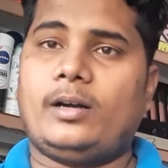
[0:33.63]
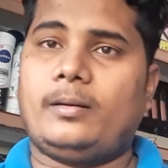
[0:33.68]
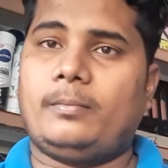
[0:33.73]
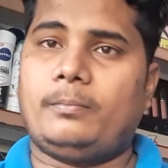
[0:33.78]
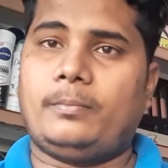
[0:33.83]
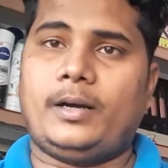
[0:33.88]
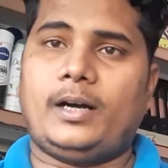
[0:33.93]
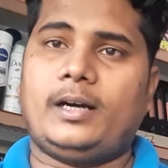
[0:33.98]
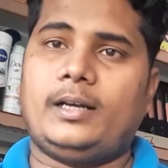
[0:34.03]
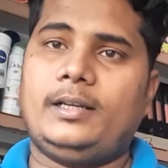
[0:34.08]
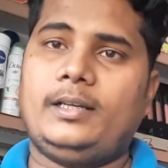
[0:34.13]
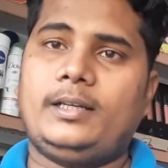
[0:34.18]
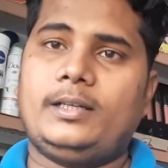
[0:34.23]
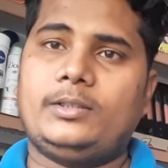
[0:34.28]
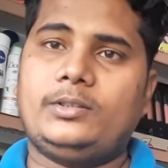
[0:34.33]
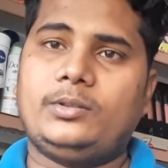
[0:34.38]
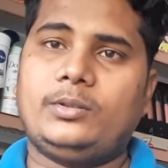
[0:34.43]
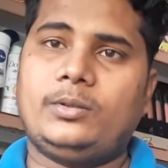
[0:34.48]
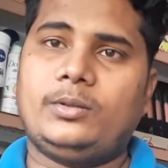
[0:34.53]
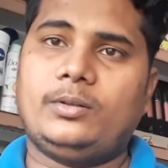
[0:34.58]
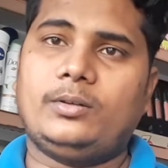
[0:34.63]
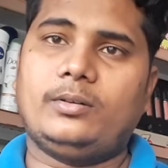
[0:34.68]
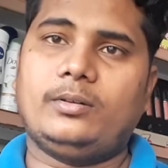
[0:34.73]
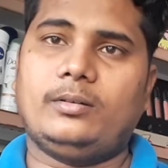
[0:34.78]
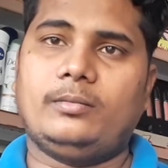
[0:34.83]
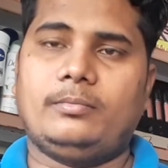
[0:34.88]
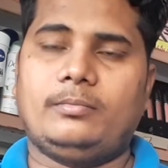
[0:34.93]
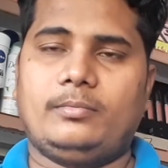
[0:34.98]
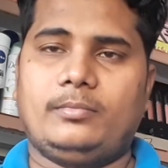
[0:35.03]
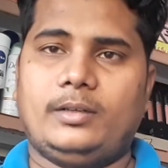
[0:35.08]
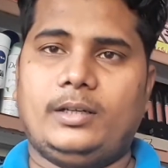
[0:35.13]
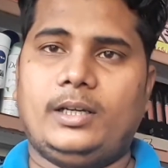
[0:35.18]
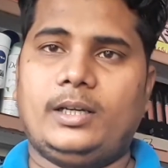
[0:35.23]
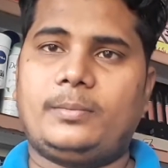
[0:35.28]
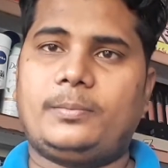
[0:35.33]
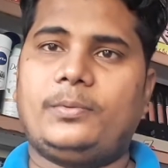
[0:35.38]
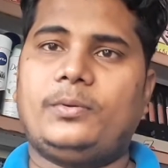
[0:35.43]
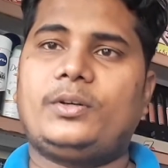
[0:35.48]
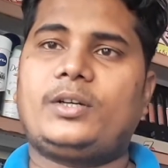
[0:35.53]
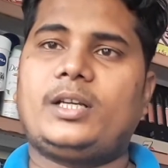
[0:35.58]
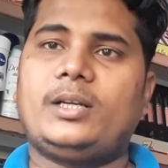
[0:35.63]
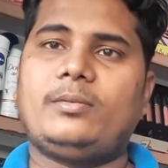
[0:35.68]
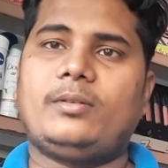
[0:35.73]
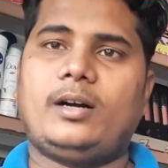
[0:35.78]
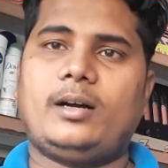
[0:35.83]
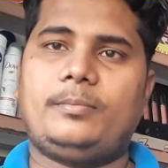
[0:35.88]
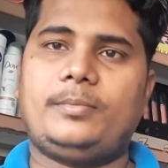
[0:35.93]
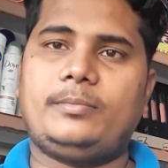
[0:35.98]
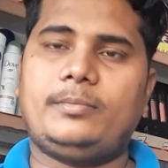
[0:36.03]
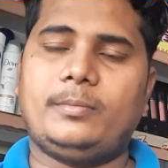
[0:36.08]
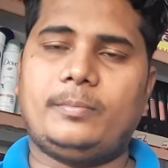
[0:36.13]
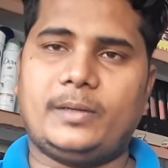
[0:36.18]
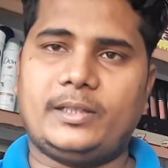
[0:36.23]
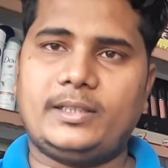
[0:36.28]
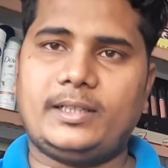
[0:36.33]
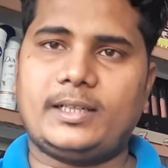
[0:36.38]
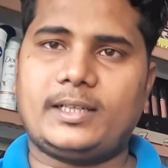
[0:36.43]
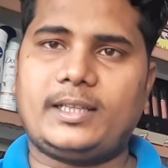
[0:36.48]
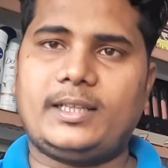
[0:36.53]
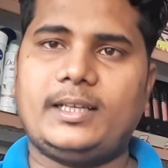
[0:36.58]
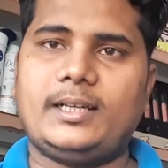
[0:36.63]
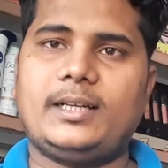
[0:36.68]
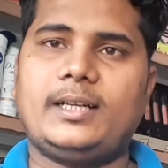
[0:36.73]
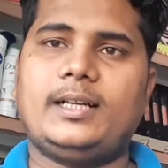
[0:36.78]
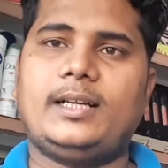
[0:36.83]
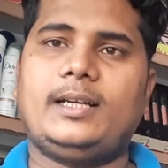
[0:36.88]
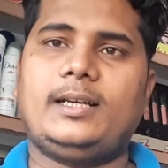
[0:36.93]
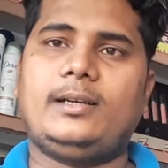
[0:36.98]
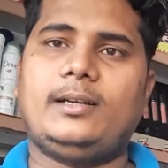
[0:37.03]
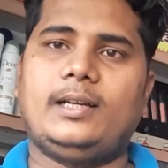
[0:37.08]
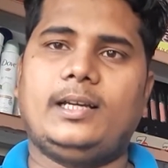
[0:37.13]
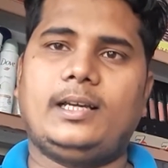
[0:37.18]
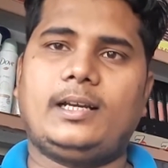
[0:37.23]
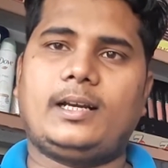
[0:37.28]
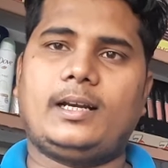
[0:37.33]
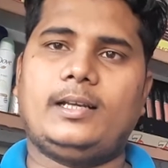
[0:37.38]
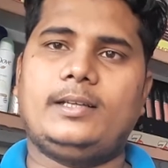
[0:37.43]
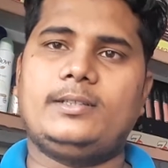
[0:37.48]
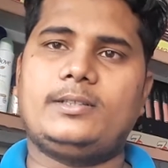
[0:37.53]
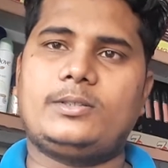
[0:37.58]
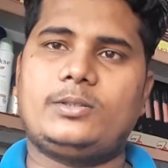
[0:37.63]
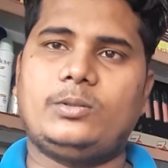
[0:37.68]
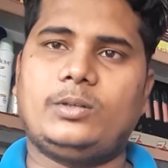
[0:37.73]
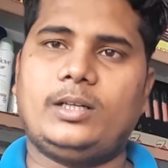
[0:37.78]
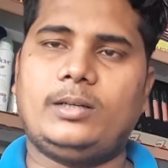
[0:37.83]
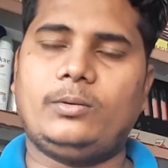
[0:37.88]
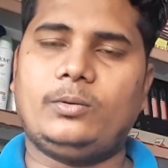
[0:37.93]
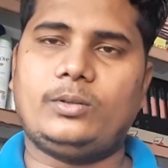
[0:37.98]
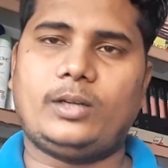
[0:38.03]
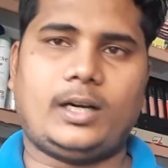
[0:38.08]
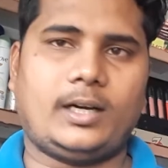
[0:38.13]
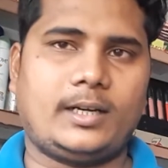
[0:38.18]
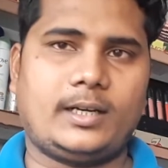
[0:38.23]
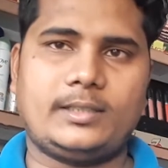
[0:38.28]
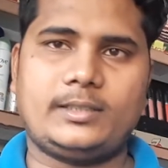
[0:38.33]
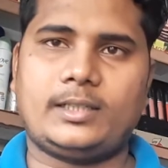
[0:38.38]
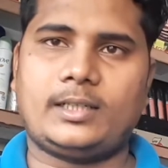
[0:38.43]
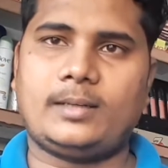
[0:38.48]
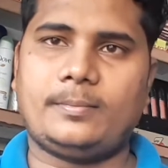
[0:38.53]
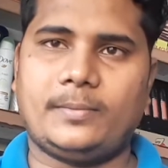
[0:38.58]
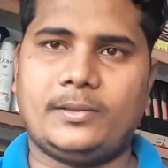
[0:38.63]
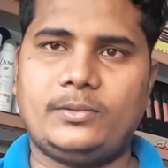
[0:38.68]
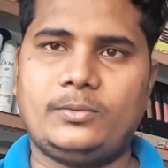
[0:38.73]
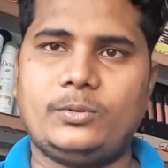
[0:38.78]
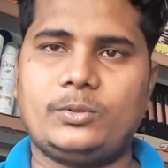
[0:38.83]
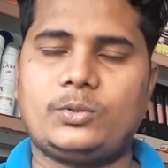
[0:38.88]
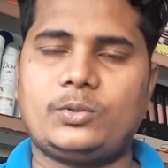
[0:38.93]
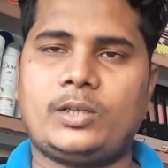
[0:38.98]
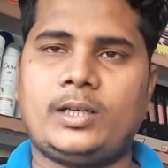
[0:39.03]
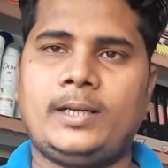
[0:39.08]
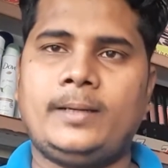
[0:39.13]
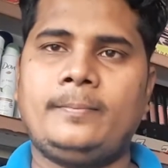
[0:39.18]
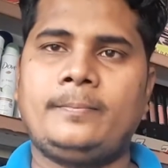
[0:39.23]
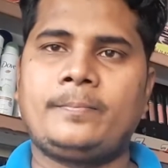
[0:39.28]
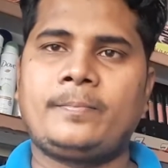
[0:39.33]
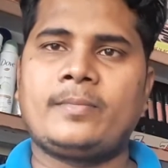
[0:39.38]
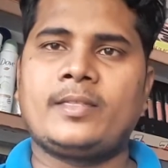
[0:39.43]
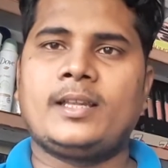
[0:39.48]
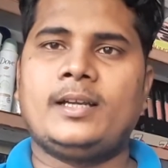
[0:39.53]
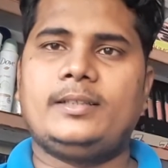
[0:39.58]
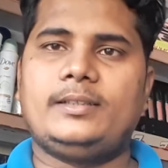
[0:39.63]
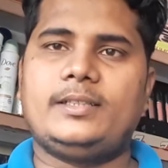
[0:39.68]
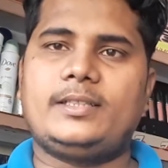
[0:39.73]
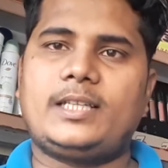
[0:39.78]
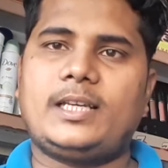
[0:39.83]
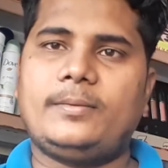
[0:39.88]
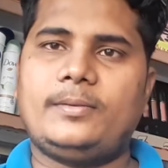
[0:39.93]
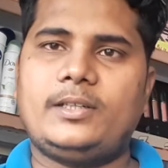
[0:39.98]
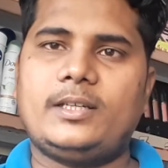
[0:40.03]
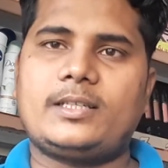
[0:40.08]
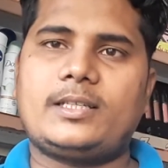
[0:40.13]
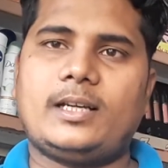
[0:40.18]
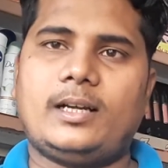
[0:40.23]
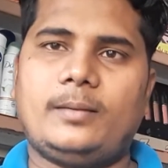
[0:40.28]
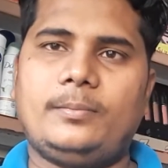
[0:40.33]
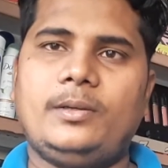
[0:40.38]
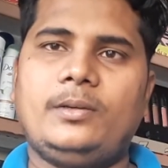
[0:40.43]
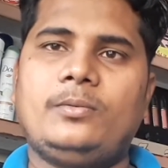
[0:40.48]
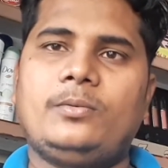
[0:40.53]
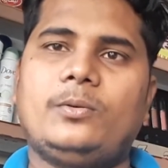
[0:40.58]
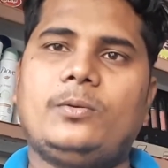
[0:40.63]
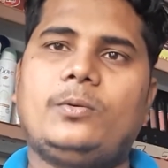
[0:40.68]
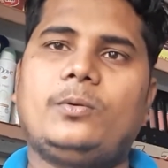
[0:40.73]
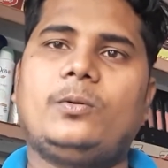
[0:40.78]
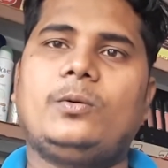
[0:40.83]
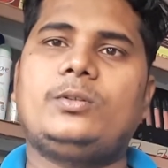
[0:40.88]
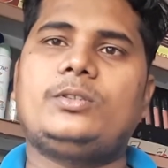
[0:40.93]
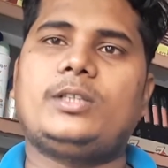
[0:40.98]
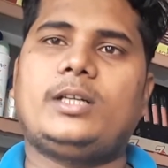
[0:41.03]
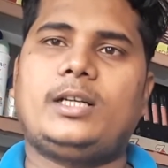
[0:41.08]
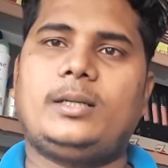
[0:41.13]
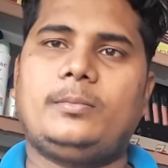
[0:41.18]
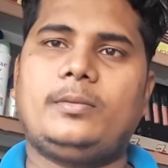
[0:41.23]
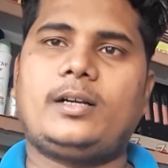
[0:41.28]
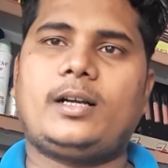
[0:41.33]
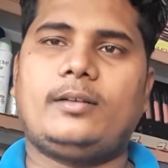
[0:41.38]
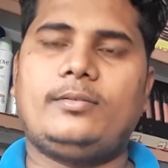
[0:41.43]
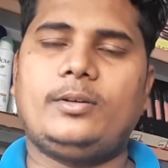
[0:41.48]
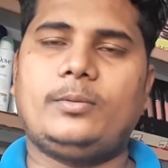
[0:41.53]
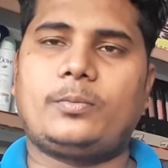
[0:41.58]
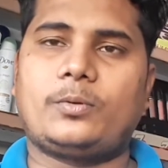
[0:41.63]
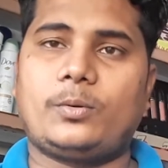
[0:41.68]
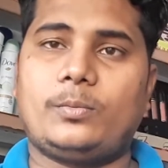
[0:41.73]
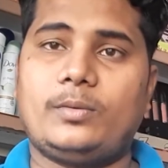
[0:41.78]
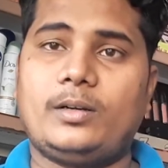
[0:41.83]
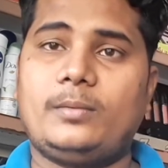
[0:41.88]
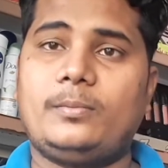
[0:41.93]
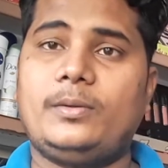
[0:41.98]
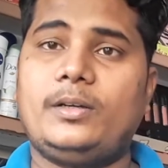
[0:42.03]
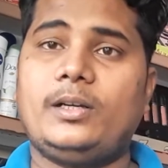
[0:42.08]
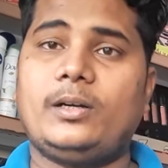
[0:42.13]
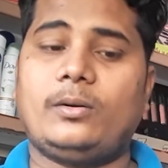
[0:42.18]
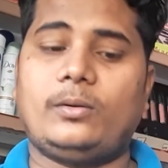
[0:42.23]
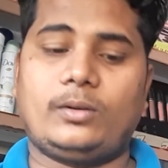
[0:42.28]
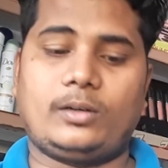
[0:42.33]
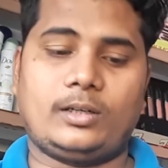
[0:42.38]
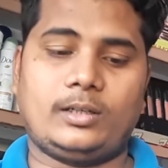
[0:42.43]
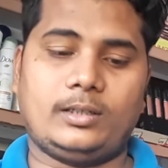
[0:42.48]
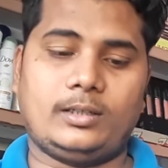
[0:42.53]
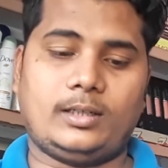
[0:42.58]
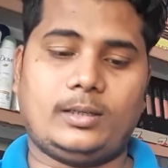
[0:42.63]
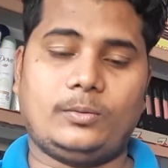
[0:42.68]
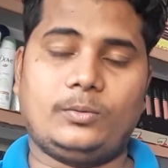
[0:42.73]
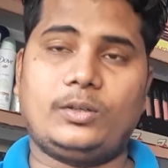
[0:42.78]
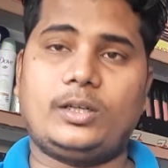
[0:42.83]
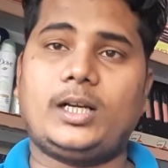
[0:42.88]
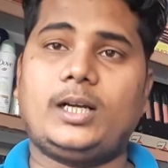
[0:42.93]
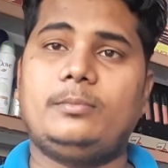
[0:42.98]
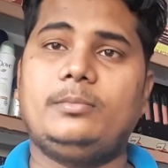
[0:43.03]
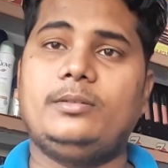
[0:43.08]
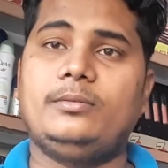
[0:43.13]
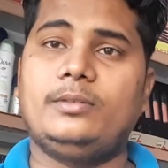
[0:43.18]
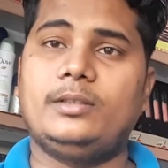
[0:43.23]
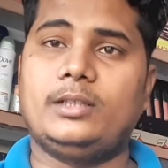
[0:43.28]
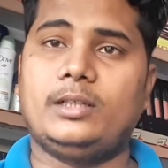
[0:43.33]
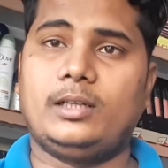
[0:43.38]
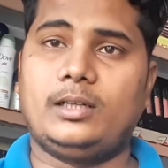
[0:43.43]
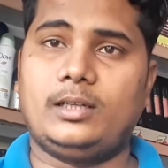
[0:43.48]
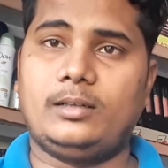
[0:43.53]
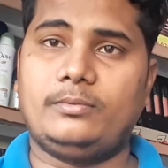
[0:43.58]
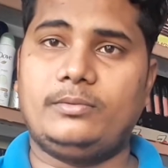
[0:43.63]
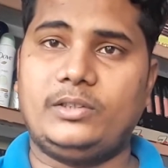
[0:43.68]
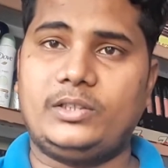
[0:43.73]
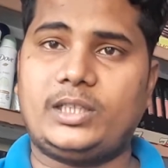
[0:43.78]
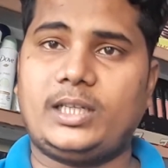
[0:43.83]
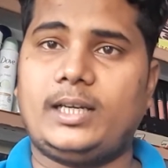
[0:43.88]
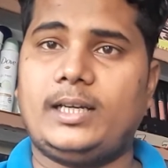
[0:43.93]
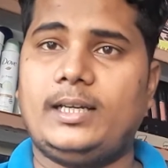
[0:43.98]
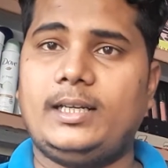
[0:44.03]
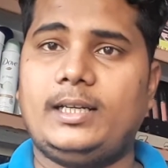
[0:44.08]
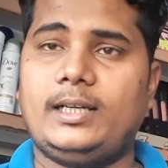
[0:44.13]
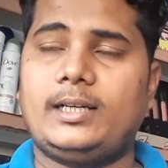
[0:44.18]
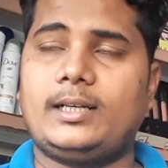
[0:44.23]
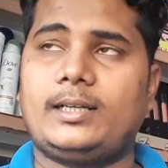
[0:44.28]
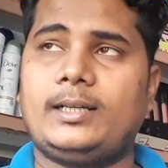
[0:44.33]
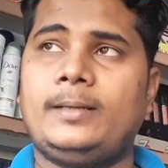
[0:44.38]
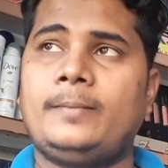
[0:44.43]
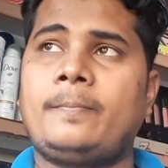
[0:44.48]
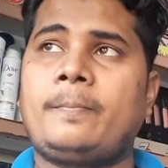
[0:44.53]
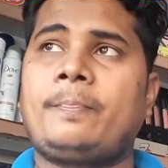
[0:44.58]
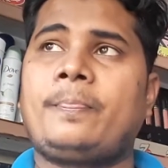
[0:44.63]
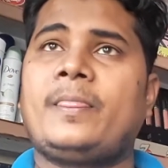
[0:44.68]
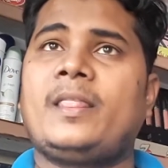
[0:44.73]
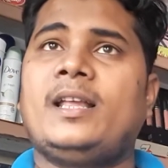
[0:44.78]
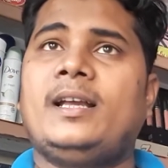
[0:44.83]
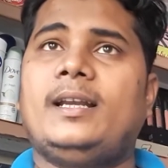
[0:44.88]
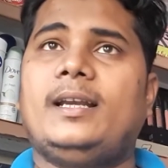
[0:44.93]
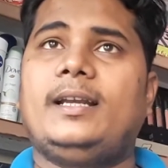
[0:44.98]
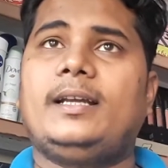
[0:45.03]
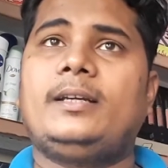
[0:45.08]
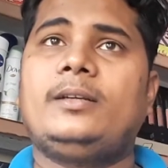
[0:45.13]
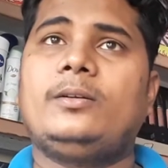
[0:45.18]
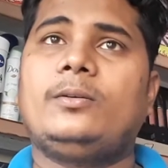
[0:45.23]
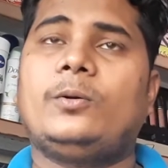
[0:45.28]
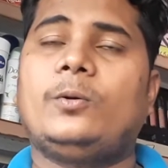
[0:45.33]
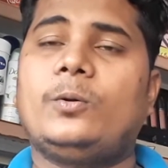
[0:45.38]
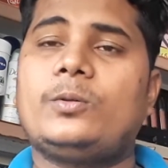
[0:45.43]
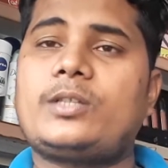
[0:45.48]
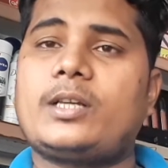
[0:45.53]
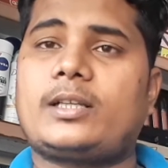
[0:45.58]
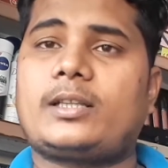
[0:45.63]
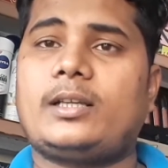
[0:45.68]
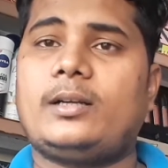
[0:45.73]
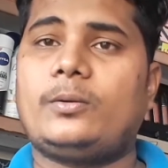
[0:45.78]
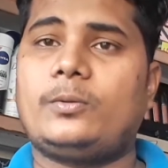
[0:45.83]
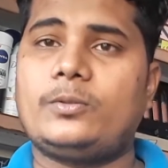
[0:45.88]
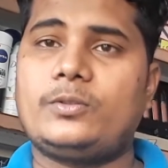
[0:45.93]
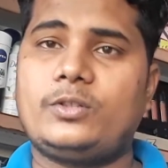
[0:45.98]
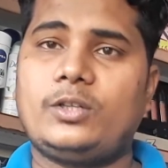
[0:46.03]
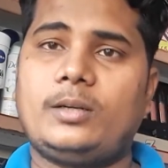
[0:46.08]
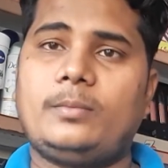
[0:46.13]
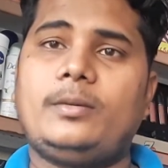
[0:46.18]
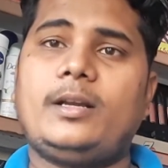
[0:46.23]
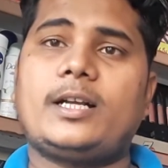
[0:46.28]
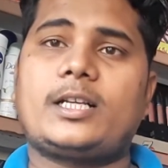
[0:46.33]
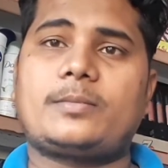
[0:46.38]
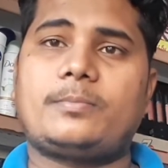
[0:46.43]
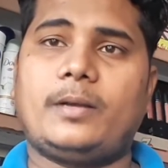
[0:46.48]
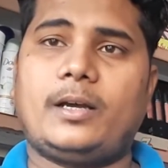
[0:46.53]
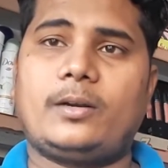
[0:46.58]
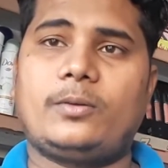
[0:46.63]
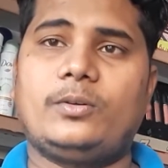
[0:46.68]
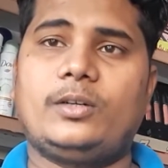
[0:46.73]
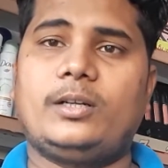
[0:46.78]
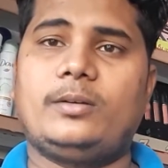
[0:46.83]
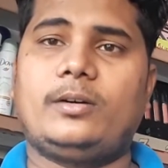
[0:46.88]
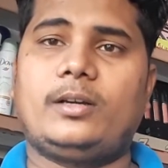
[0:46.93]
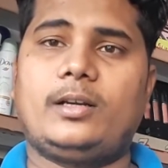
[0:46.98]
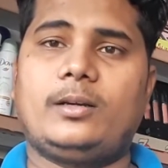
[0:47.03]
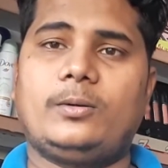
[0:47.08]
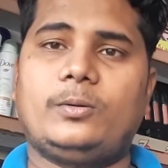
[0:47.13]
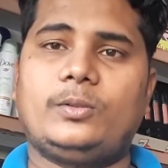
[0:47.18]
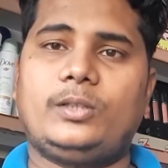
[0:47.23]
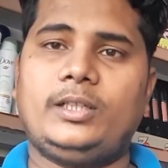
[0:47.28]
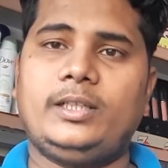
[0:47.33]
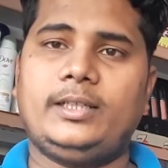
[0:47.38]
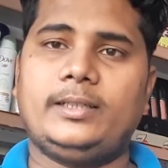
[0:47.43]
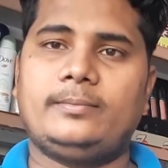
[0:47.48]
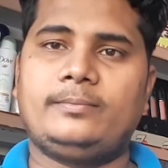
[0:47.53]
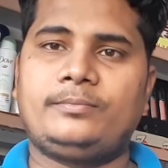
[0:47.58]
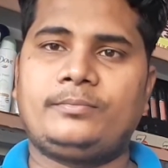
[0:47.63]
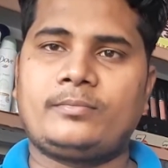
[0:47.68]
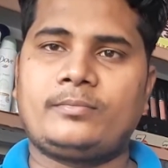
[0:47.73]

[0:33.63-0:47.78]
बाहरी के जो एयरपोर्ट है वहाँ पे भी बंद कर दिया गया है एयरलाइंस जो है वो आना जाना बंद हो चुका है जिसकी वजह से अभी उन लोगों को जाने में काफ़ी प्रॉब्लम है और उनका भी वीज़ा है यहाँ का लेकिन हो सकता है कुछ दिनों में एक्सपायर होने वाला हो ठीक है